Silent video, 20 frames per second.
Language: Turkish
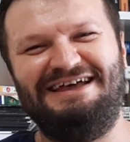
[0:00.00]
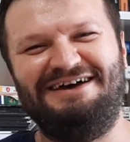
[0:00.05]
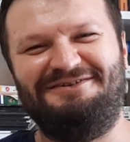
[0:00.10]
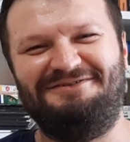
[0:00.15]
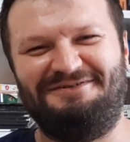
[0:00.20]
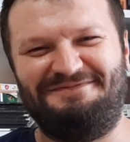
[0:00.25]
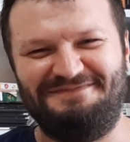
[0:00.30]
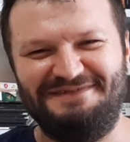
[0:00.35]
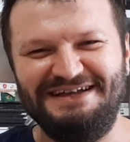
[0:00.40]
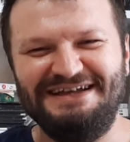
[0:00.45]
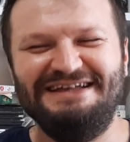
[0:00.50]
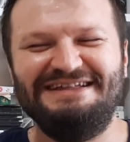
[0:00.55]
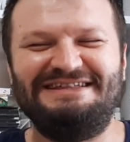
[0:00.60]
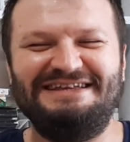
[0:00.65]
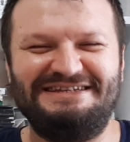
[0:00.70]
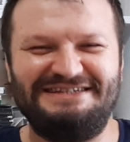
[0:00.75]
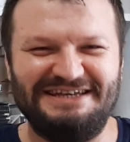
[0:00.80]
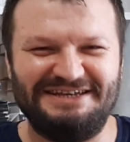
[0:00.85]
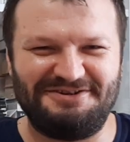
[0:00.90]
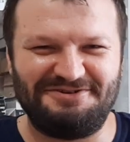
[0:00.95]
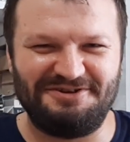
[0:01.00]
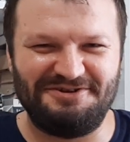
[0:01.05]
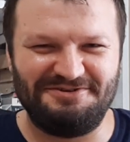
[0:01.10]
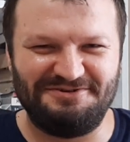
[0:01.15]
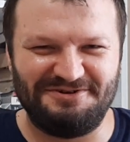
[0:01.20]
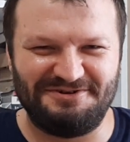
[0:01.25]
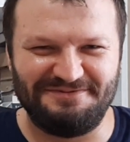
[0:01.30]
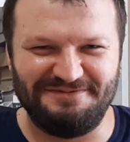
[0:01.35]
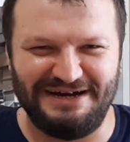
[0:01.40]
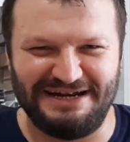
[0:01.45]
Tamam. Teşekkür
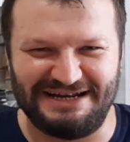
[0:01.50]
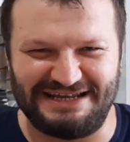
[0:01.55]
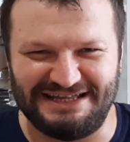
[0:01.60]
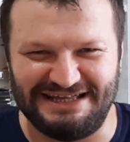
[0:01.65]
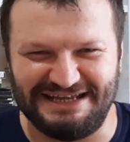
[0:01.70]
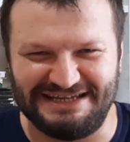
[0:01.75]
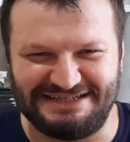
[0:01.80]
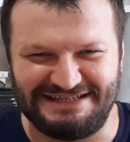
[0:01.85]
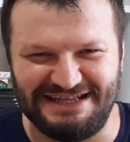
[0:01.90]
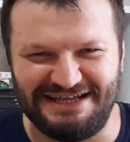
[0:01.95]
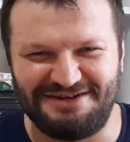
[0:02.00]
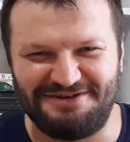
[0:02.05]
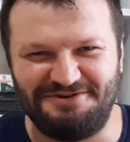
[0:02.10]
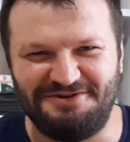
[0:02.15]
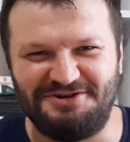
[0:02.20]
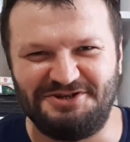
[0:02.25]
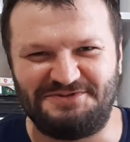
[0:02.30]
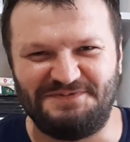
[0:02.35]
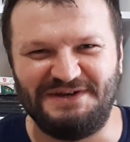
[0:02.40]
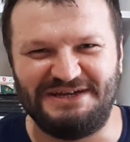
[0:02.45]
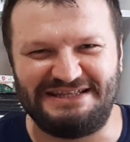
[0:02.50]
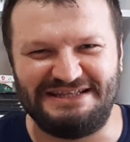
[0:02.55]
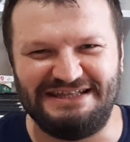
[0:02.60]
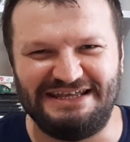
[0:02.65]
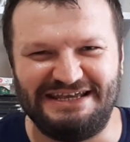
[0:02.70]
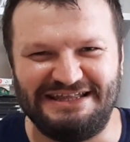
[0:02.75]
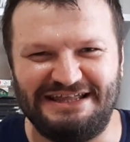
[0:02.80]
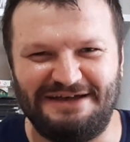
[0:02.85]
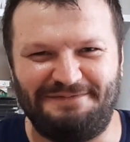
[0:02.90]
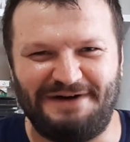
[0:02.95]
ediyorum arkadaşlar. Görüşmek
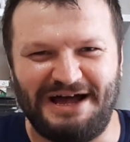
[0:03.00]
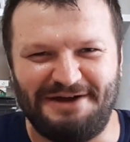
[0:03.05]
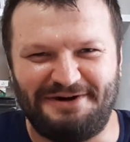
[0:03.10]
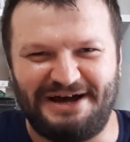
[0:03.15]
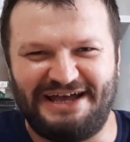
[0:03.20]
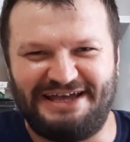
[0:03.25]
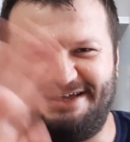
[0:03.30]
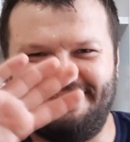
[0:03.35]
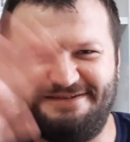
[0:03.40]
dileğiyle. Bay bay.